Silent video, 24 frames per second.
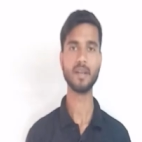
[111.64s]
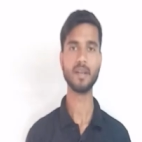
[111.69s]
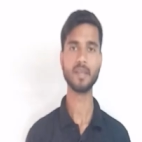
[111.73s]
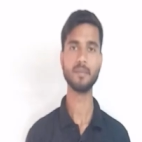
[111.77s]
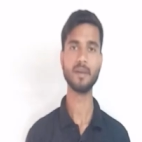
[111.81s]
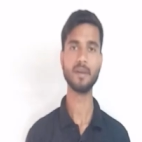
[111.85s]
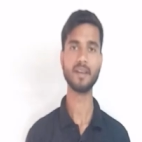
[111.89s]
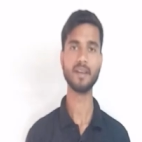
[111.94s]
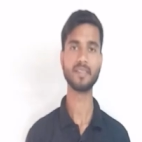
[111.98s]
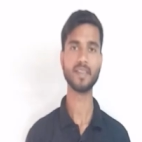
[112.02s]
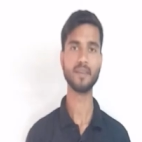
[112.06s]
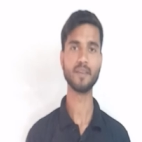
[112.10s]
बाकी
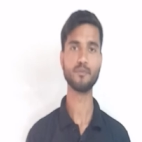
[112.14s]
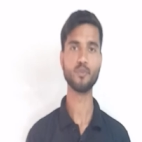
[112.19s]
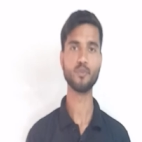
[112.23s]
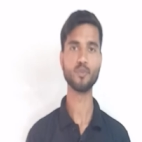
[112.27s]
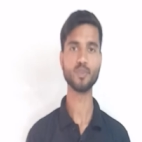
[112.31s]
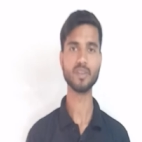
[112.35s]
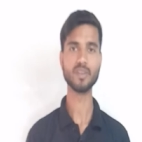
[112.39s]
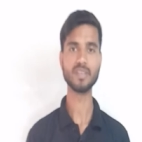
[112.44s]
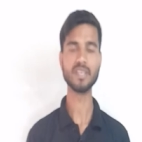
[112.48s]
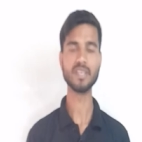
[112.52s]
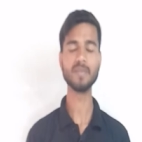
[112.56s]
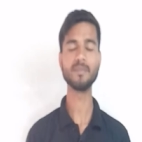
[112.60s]
बात करें फ़ोन
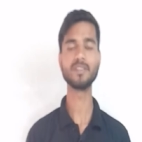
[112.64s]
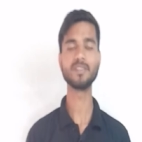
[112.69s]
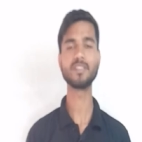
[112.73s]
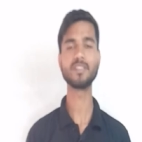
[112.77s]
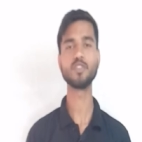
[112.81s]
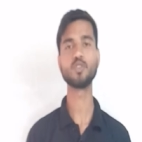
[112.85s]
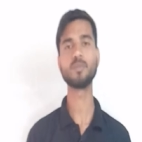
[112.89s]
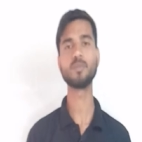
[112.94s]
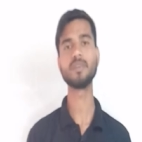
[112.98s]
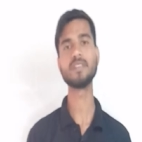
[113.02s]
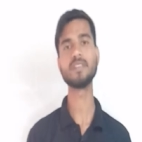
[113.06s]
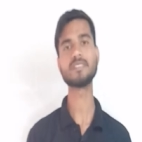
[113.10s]
की कीमत की
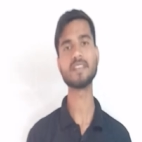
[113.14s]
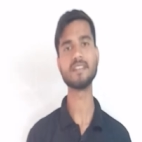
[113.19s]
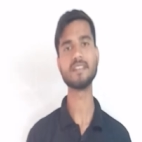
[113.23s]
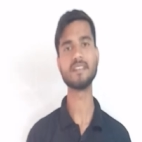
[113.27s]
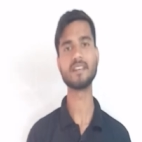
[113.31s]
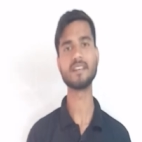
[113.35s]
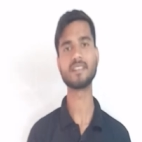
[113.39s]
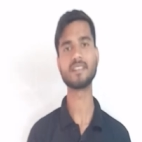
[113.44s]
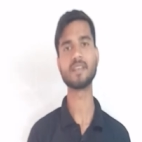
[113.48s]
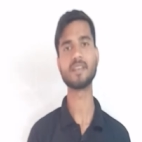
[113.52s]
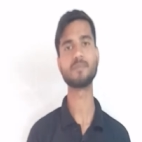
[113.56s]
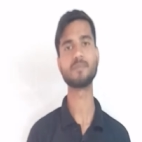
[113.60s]
तो भैया चाइना
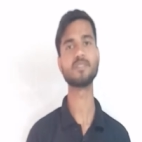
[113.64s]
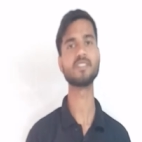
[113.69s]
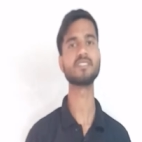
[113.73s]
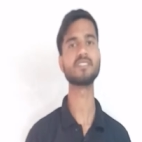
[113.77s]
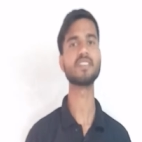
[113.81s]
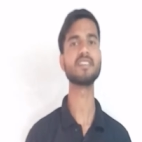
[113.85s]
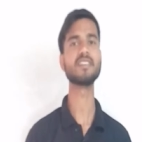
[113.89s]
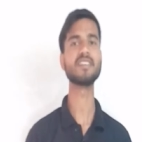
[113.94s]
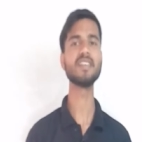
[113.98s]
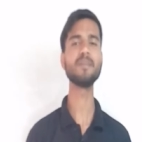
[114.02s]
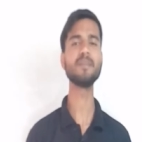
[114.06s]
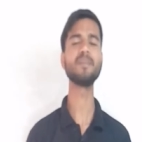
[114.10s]
के हिसाब से
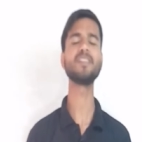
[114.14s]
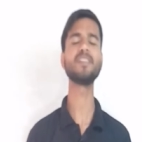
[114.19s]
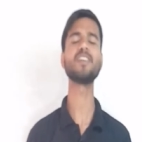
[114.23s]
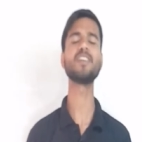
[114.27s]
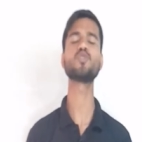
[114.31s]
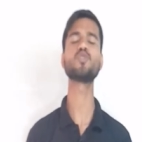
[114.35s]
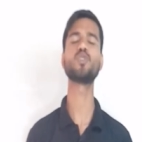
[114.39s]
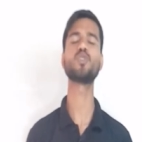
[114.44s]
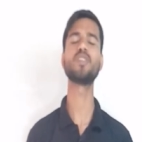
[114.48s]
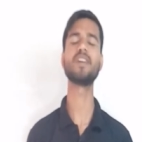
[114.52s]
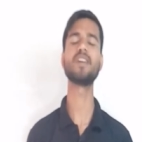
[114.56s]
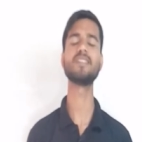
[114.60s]
इसकी कीमत है
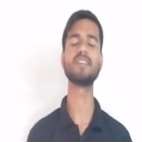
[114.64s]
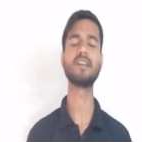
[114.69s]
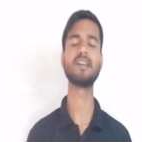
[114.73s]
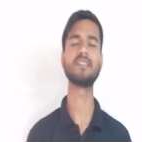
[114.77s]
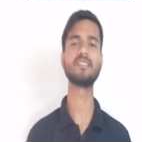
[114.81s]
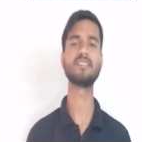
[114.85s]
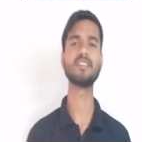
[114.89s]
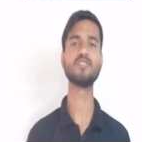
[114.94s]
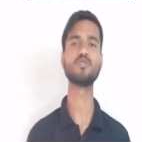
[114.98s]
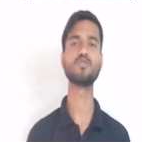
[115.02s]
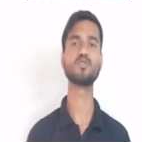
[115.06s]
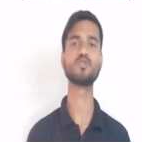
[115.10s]

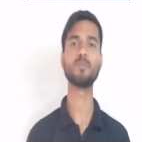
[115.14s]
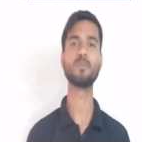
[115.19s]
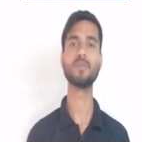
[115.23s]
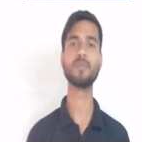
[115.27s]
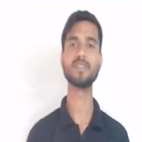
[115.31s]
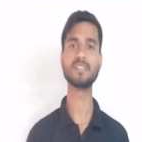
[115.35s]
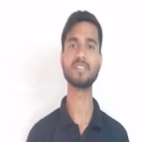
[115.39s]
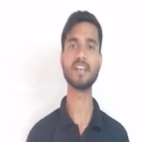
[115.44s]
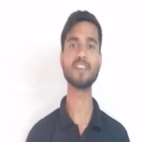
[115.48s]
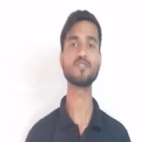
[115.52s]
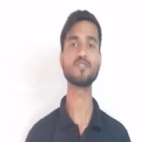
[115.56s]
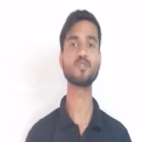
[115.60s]

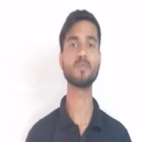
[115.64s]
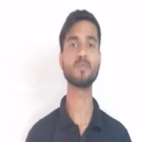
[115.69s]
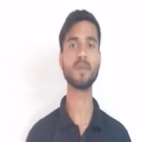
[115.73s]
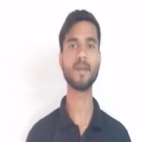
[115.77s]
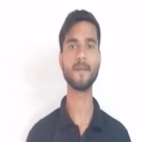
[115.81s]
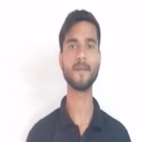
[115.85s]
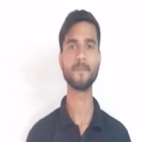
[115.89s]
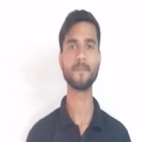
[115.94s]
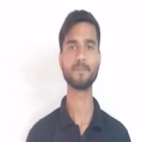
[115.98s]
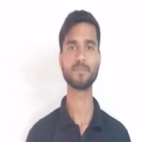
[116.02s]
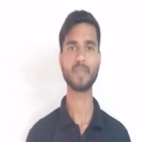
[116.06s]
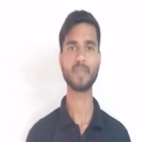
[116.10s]
चौदह